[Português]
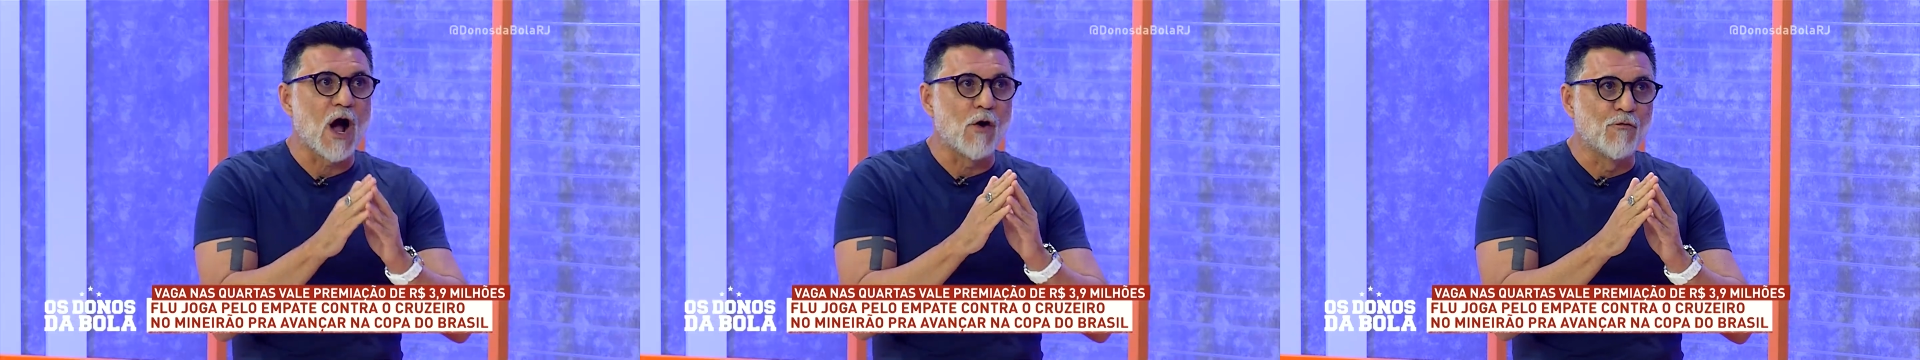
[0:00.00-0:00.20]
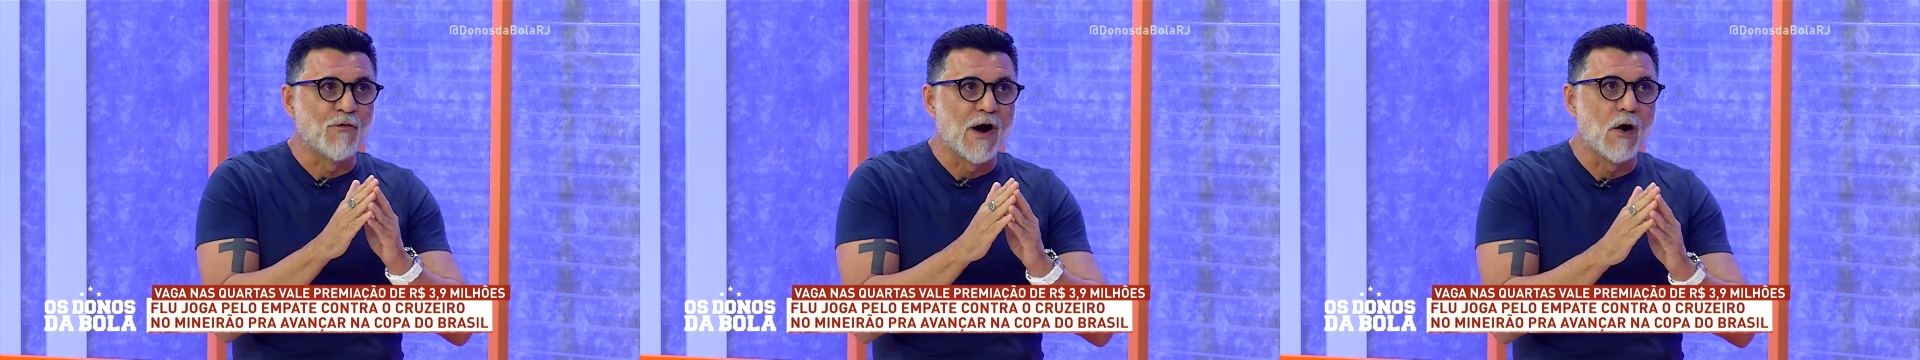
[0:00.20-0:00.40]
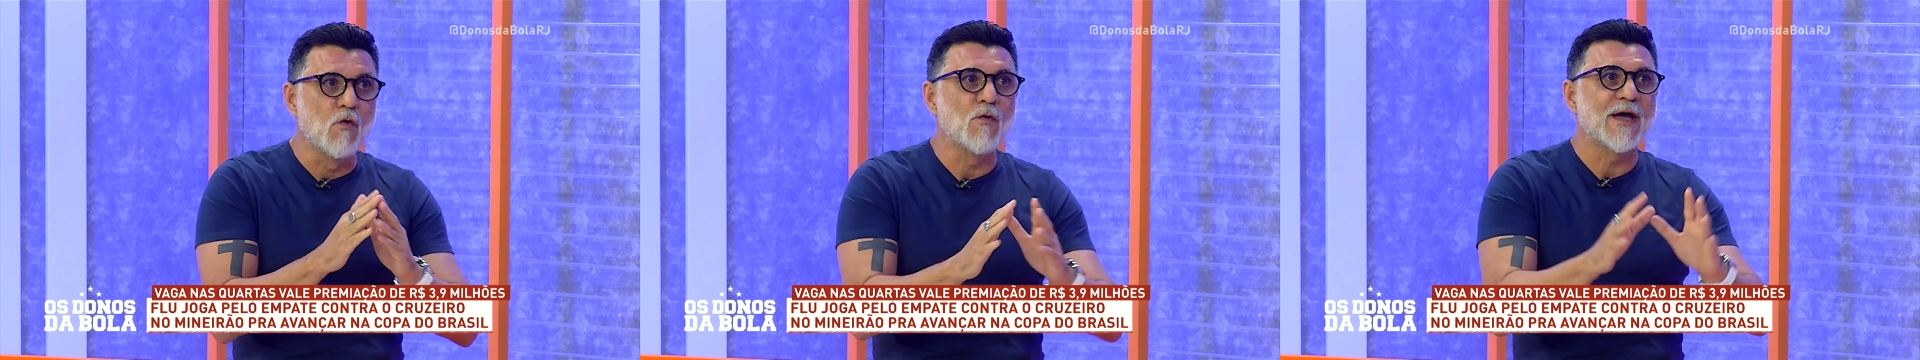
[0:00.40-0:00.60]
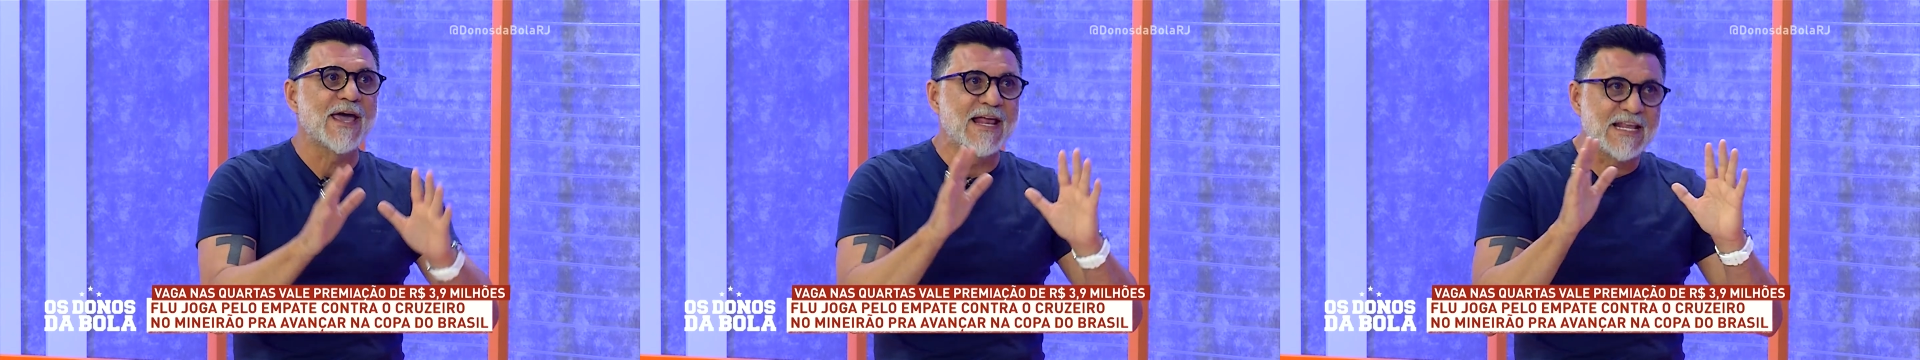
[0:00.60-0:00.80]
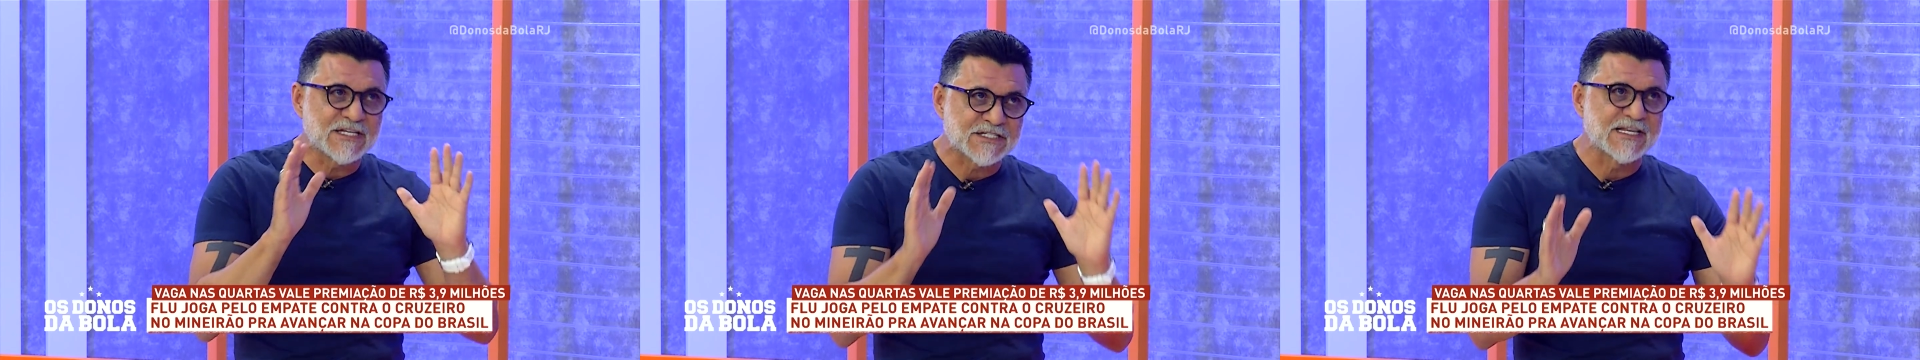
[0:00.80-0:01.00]
Galvão,
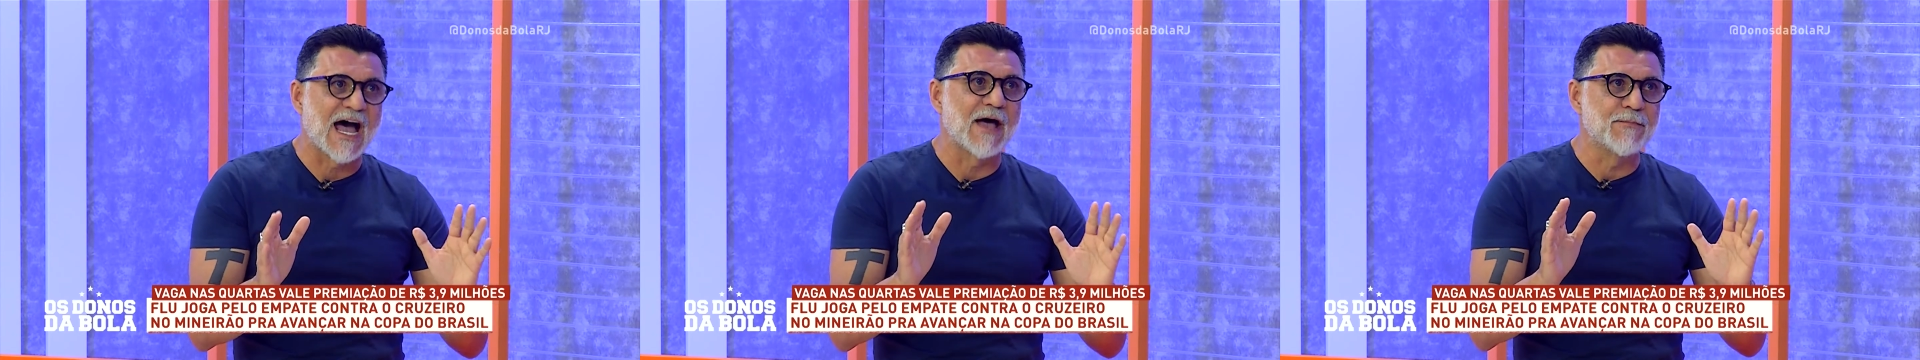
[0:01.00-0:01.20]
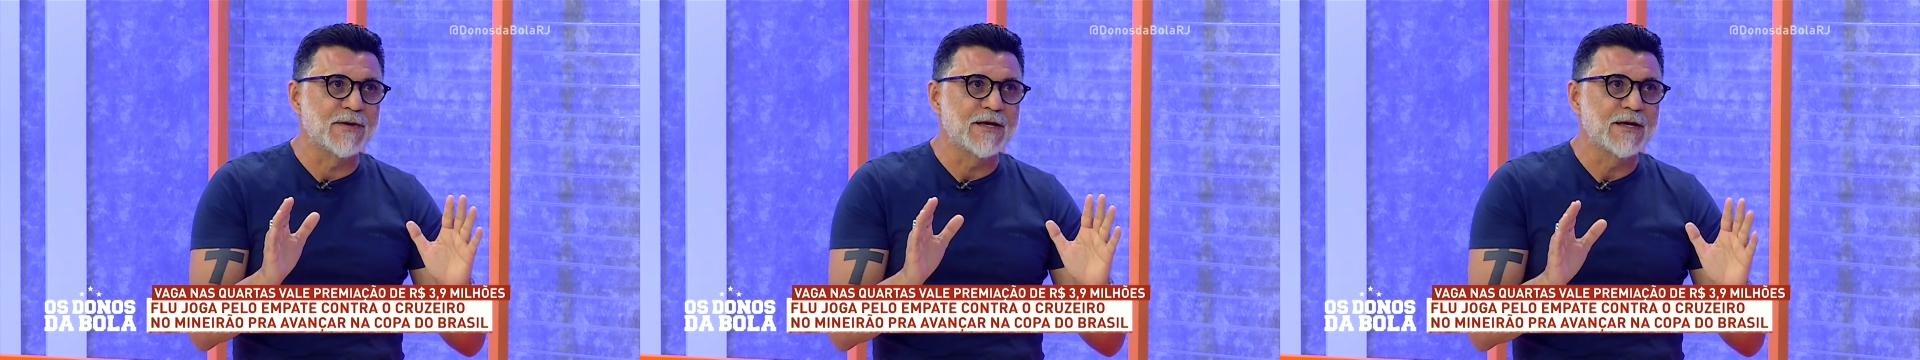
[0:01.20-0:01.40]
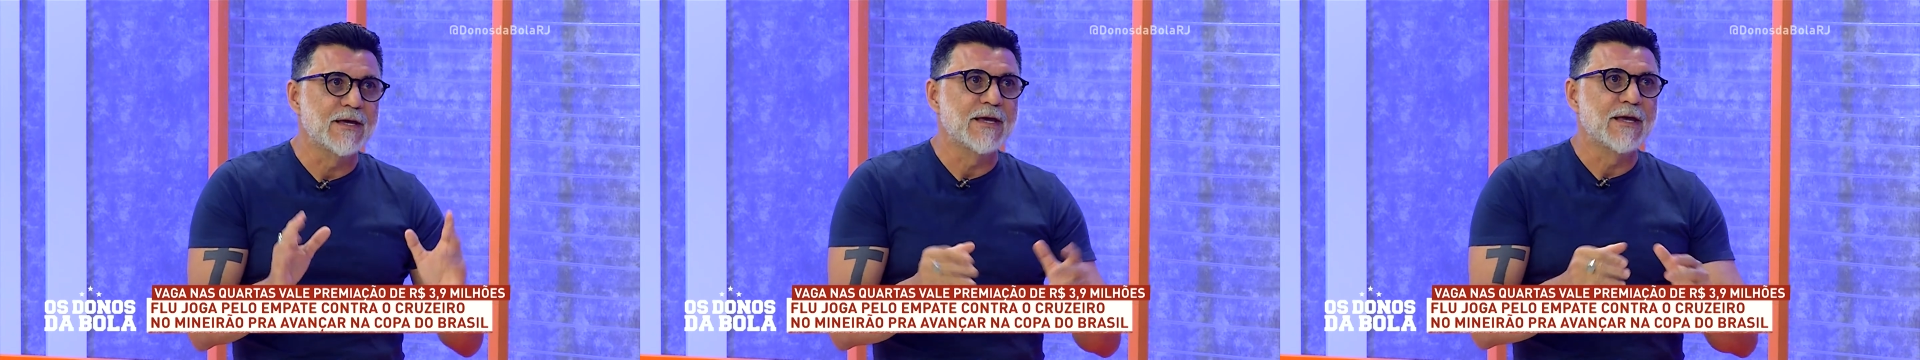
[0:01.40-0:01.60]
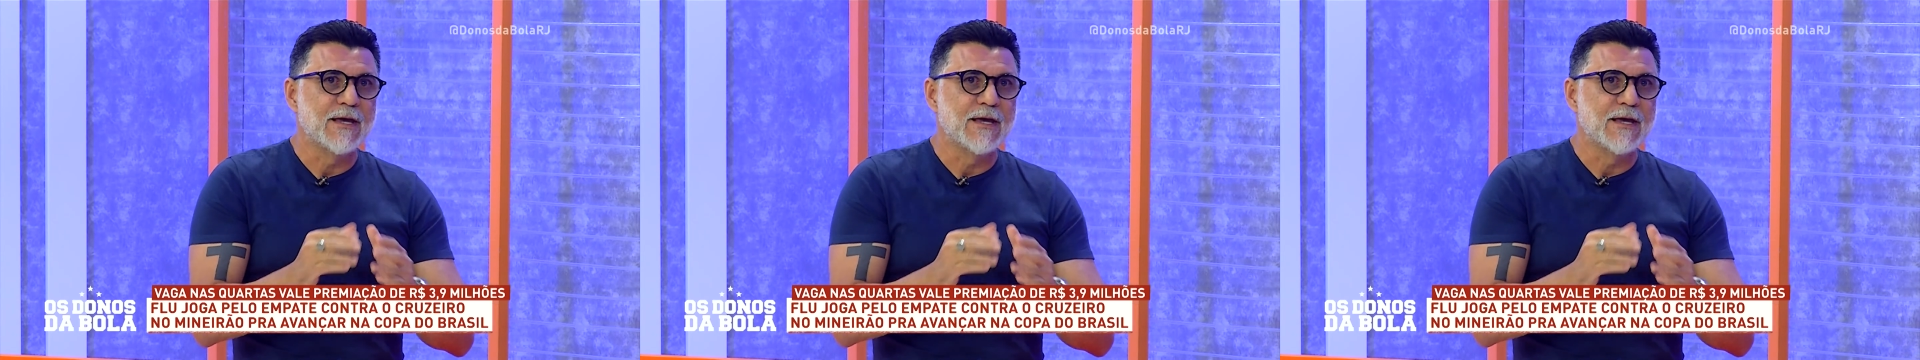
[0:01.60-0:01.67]
ele sabe